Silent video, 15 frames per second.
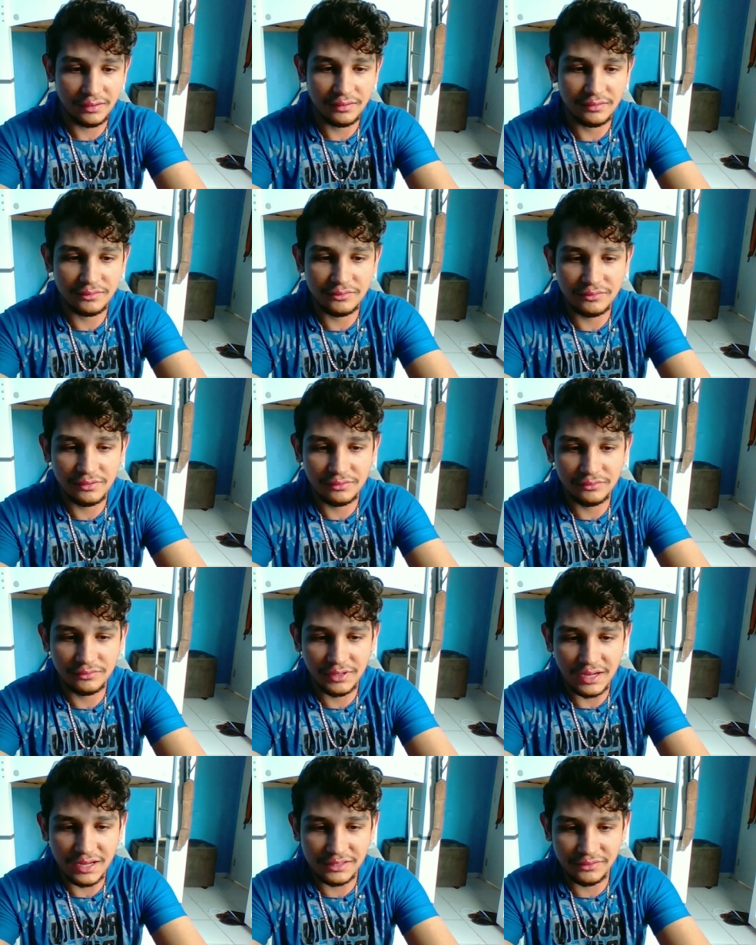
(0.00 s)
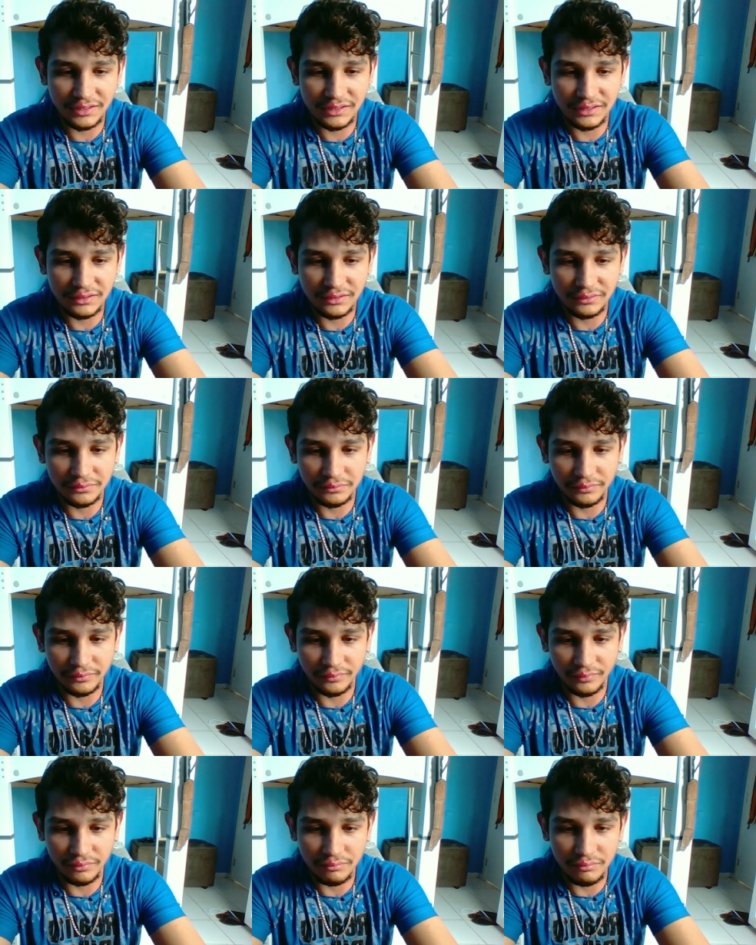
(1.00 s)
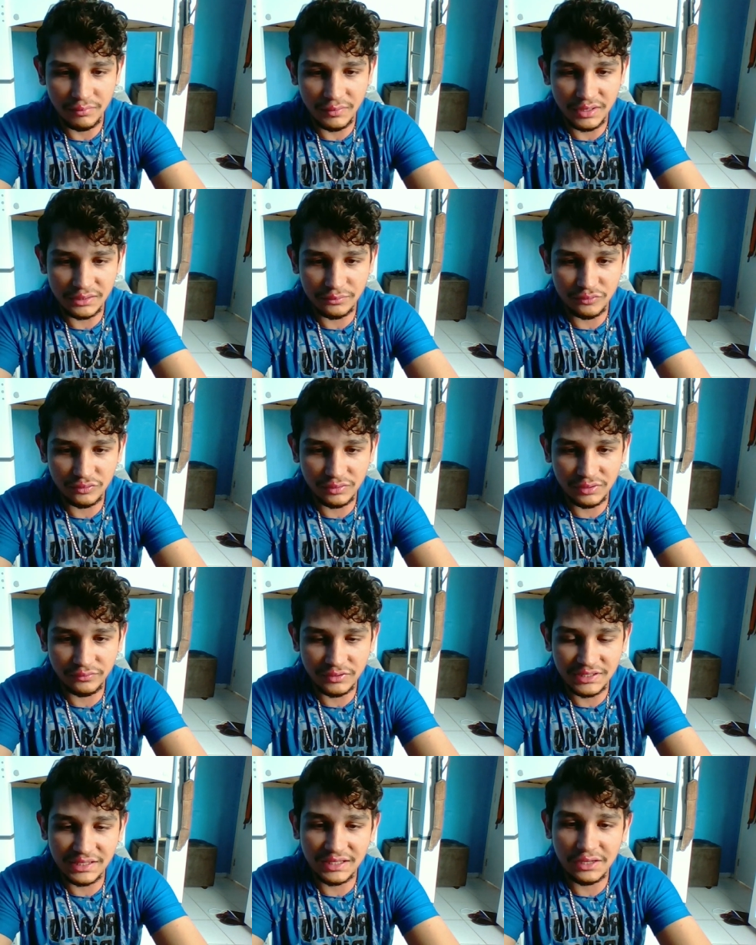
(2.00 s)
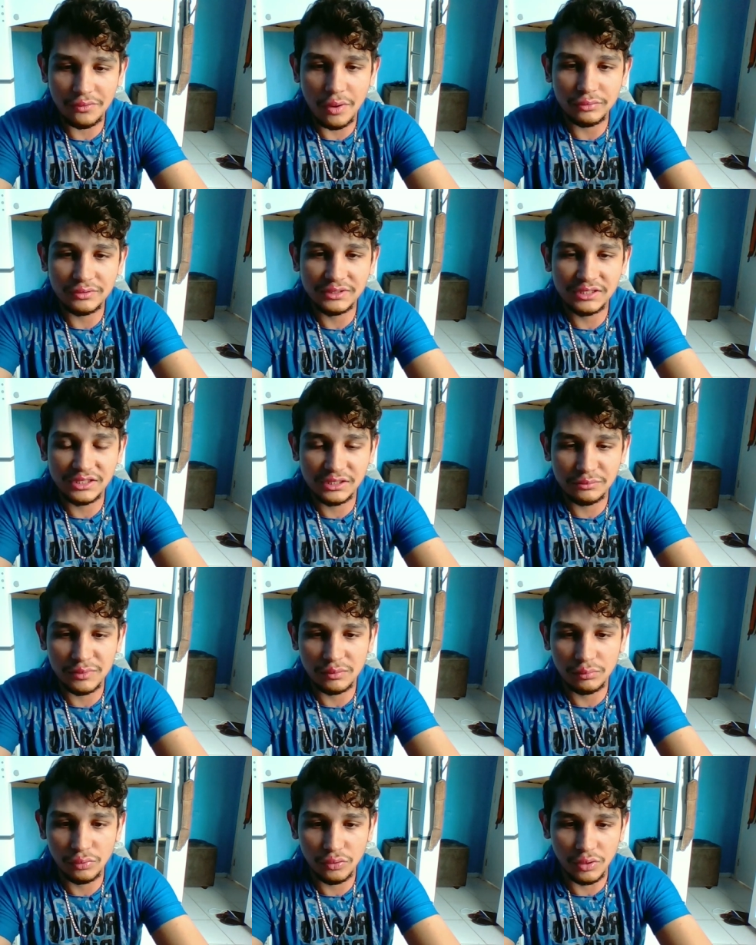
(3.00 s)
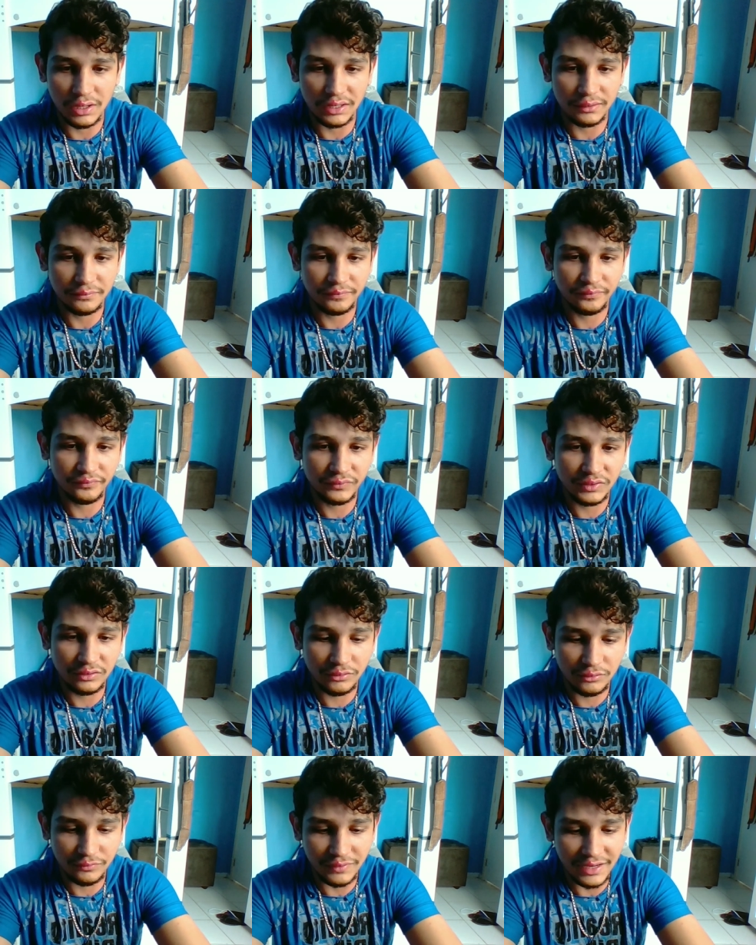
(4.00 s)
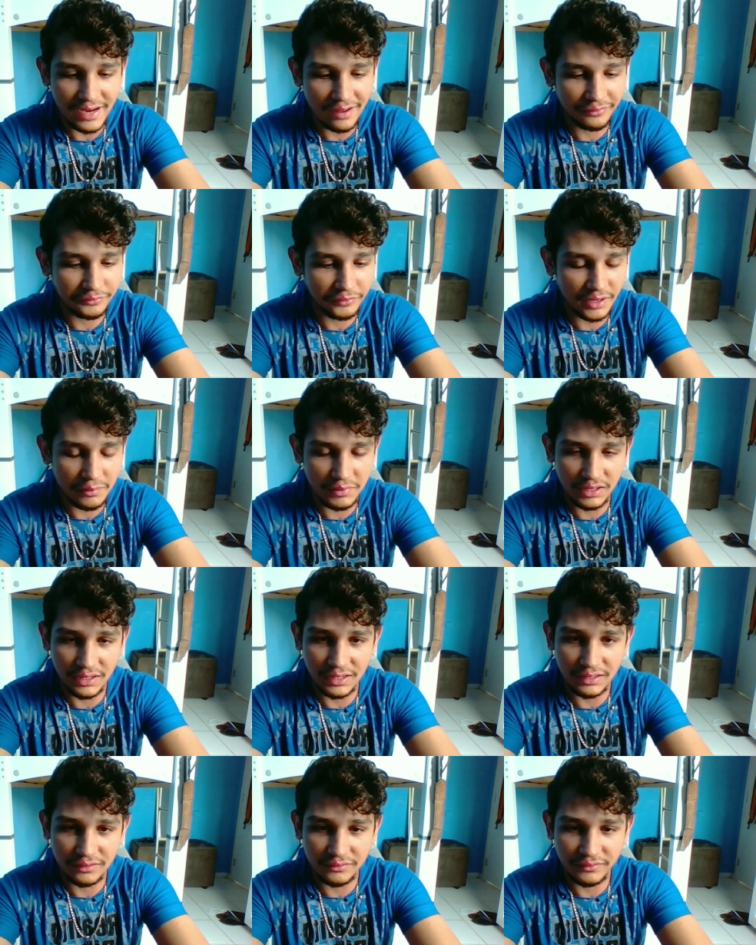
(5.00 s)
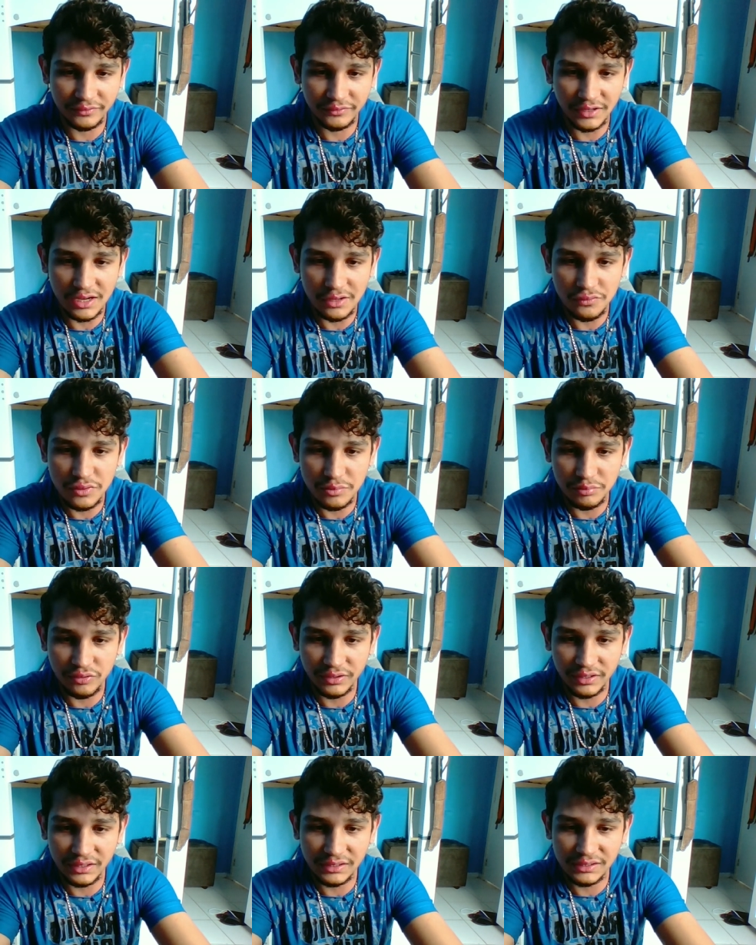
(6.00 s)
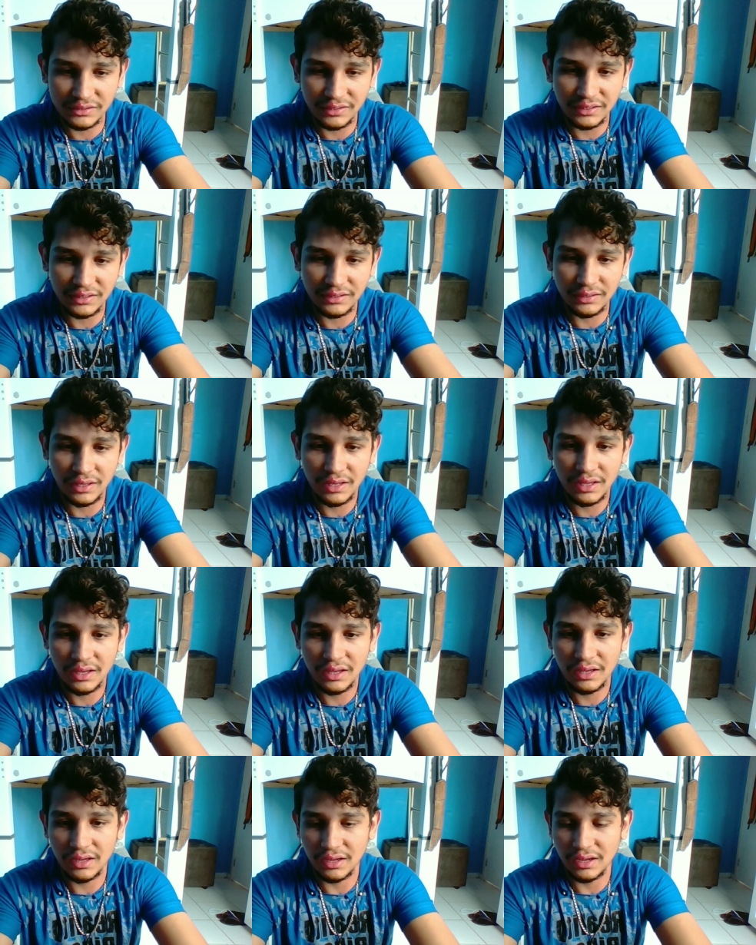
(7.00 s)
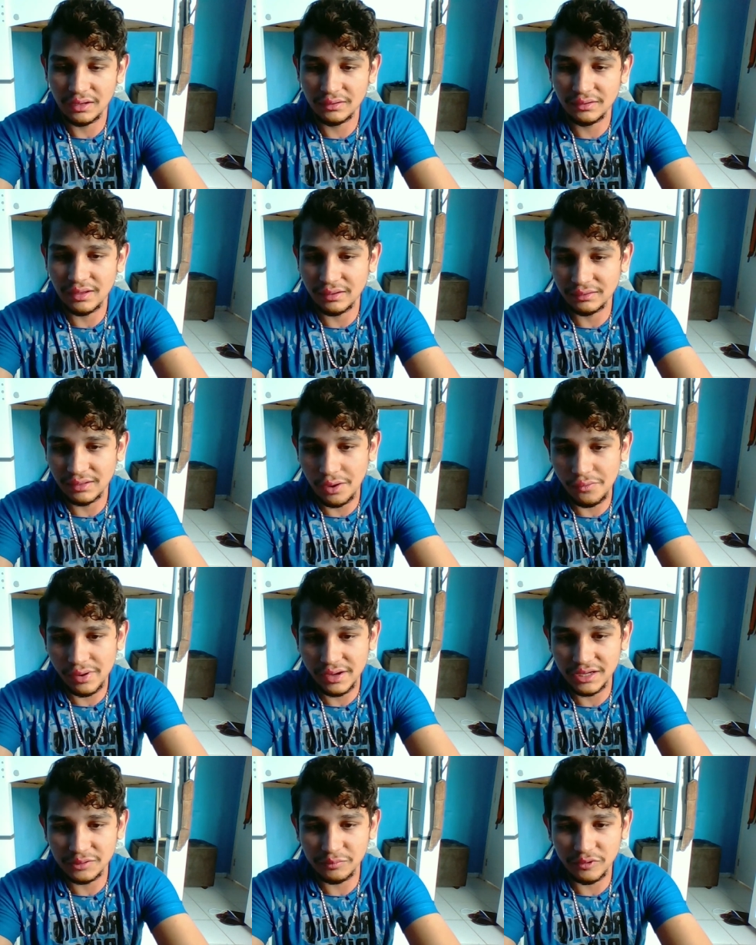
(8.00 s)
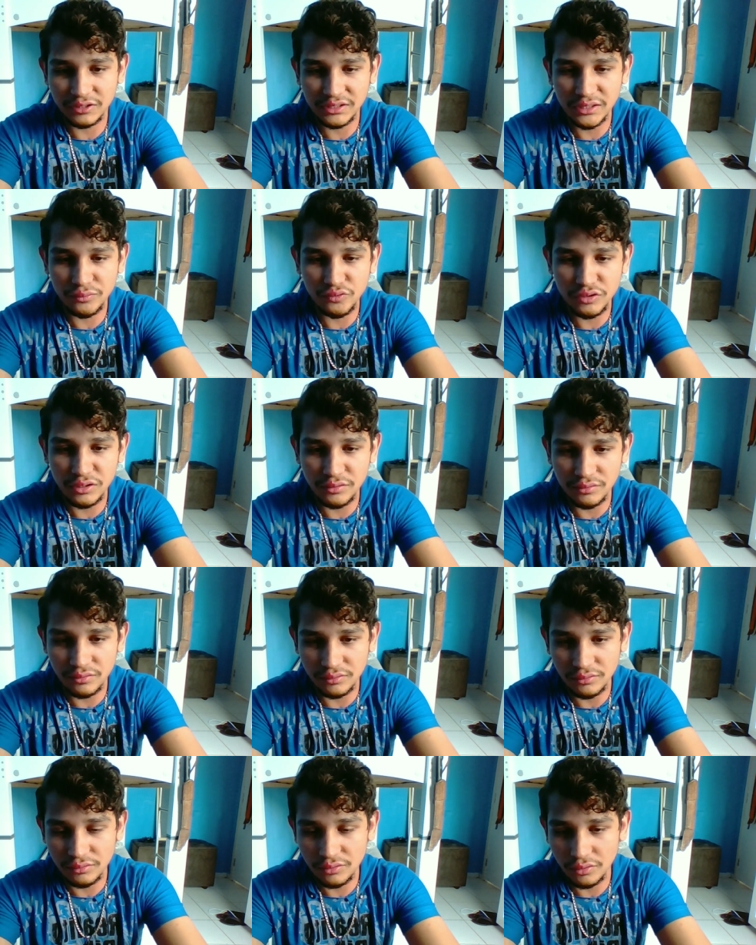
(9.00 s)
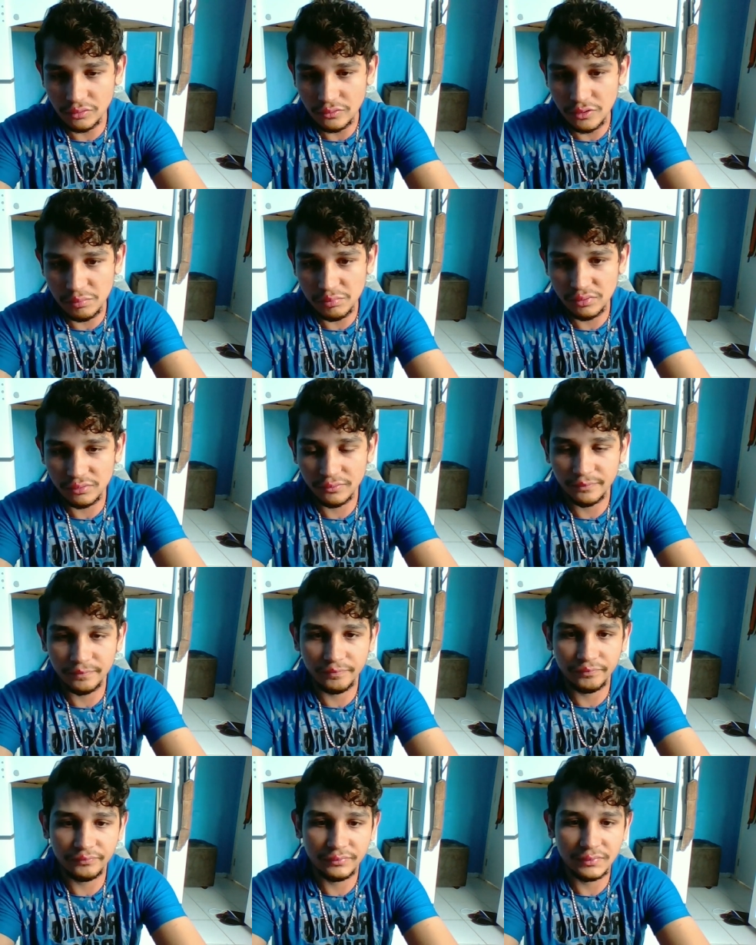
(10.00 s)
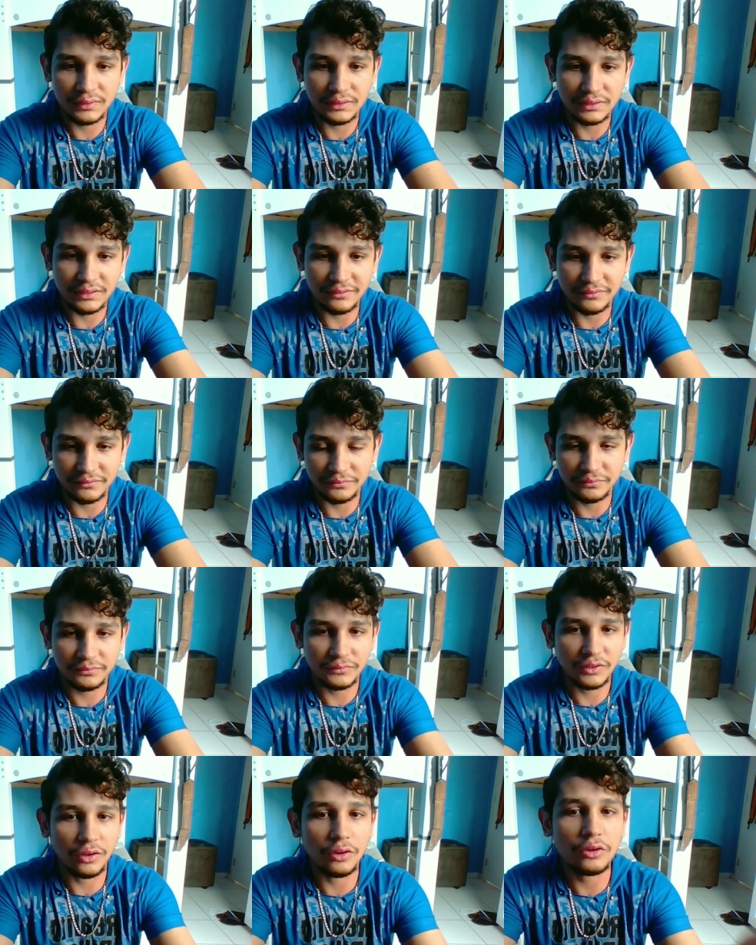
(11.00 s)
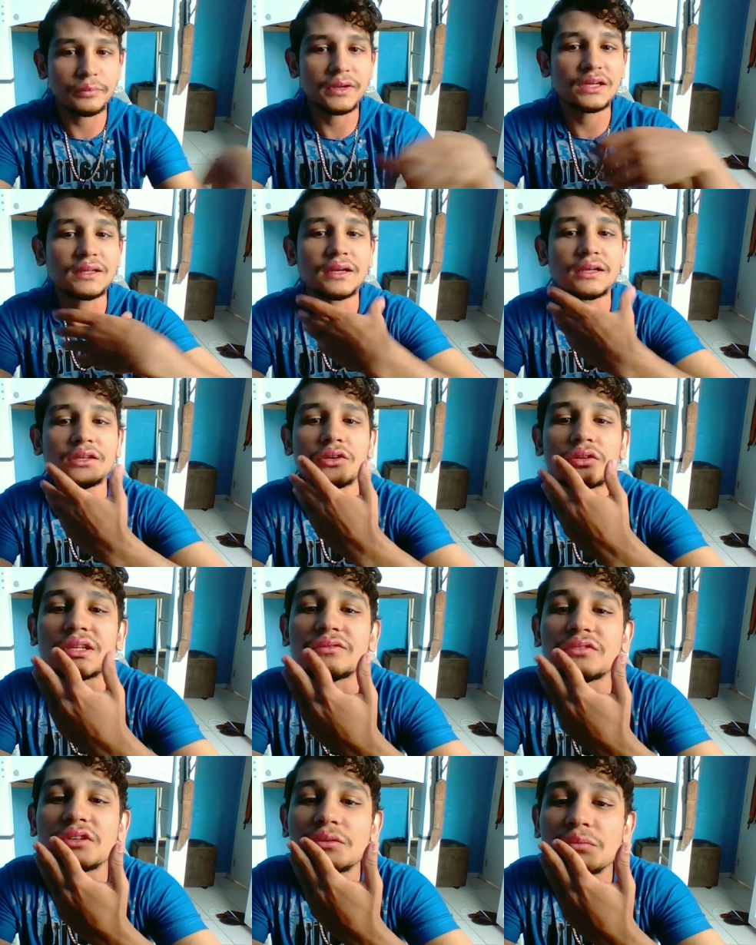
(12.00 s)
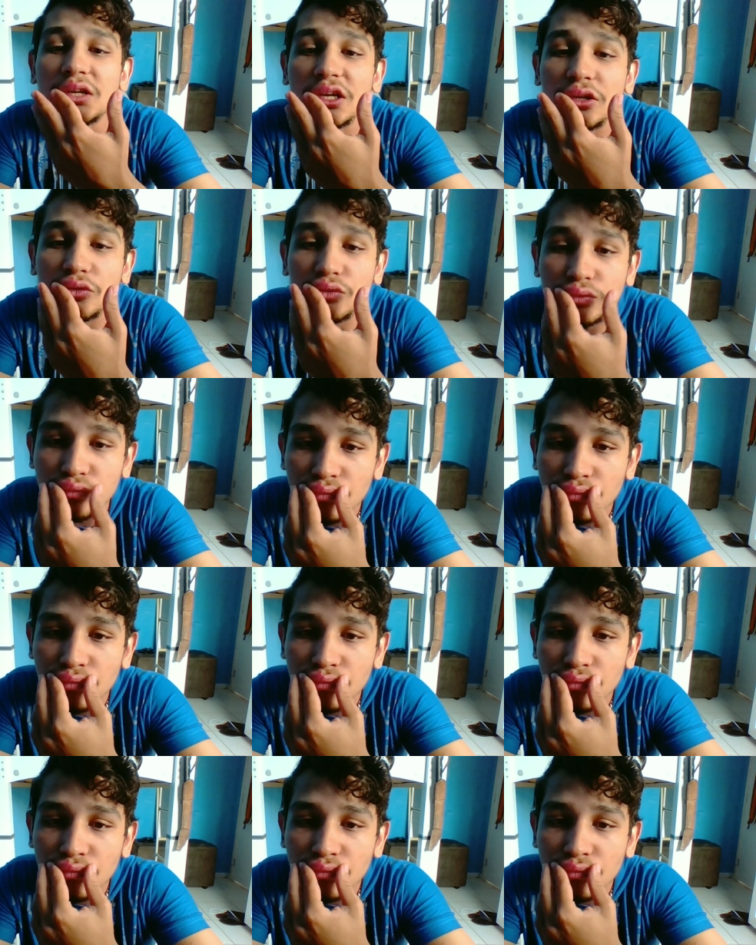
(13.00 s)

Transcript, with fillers: no, no caso aí, mesmo que você tenha uma autoestima boa, tu vai dar febre, cara, tu vai ficar ruim, porque isso aí é, dá uma resposta imune no, no teu corpo. É, ó como é que tá aqui, ó. Tá vermelho.